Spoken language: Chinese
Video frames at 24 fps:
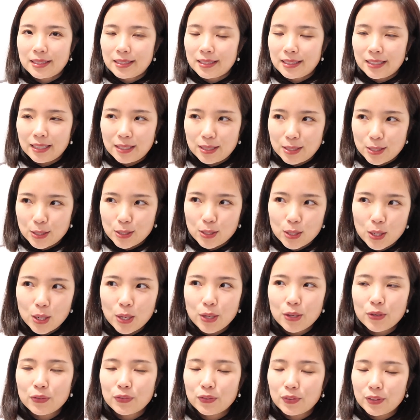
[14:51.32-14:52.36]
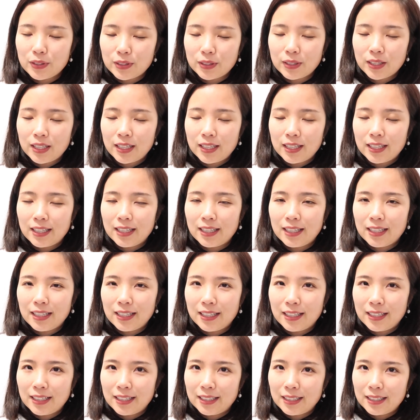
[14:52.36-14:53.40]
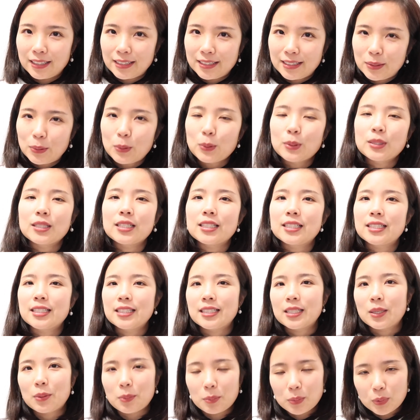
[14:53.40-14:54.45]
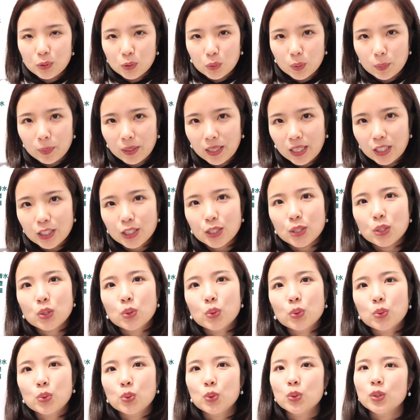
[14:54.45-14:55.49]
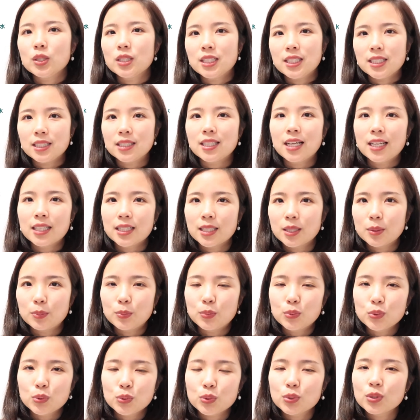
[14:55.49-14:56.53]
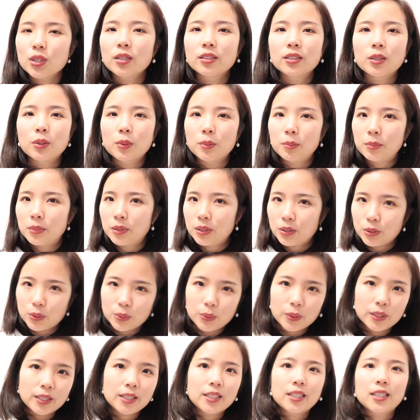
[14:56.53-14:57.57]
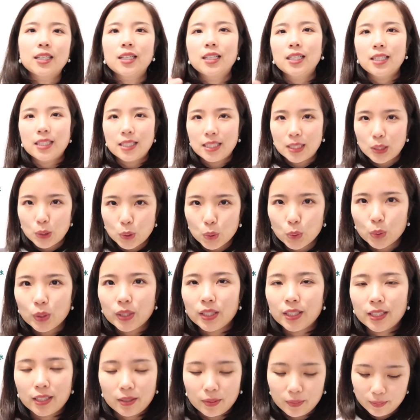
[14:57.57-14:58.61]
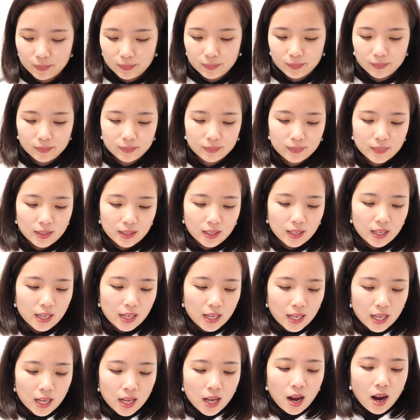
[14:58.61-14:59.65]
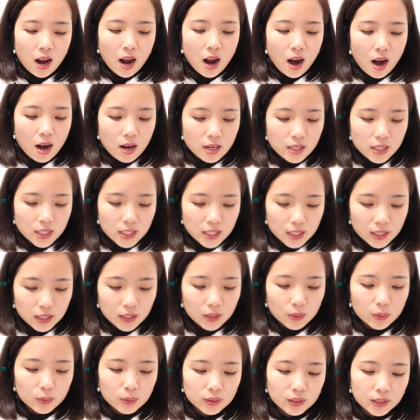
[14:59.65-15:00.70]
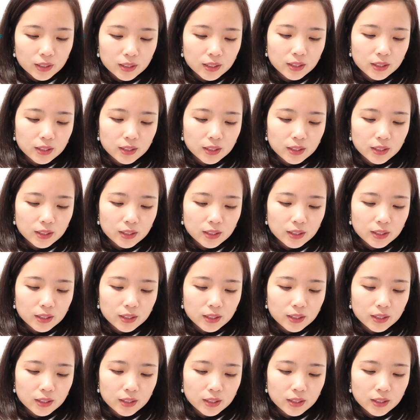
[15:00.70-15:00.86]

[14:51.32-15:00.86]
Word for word: 等十二月份呃过节期间，我们就会把它寄出去。其他的不需要的，我们就会处理掉。二十六，